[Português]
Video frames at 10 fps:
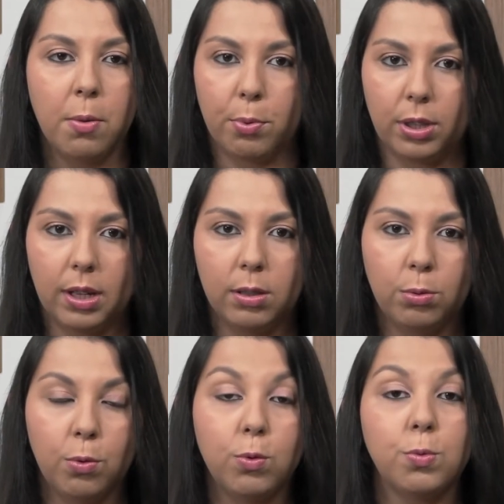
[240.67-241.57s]

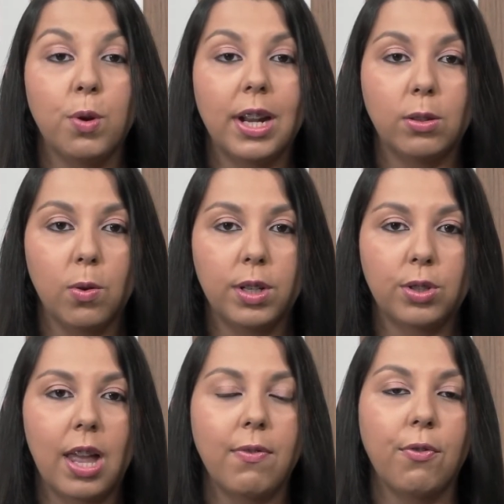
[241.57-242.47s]
Portanto, os
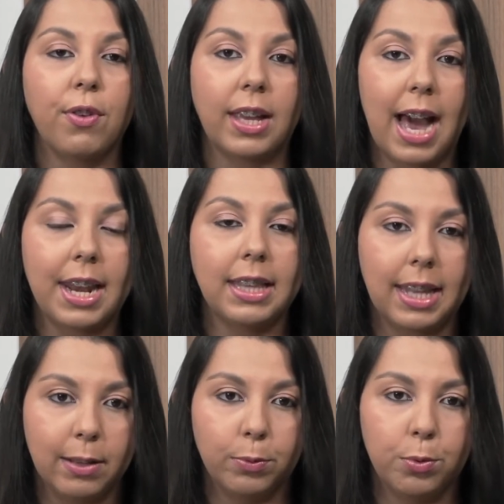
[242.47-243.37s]
moradores devem ficar
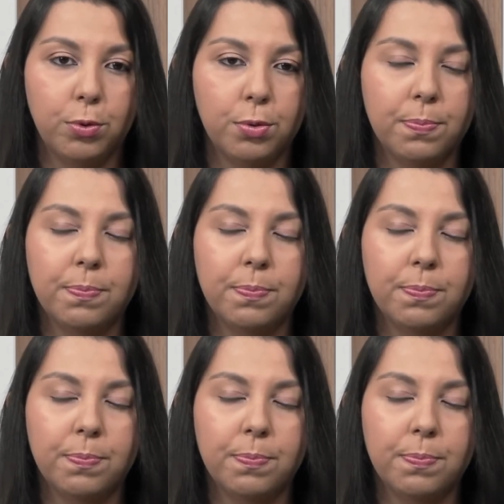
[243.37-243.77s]
atentos.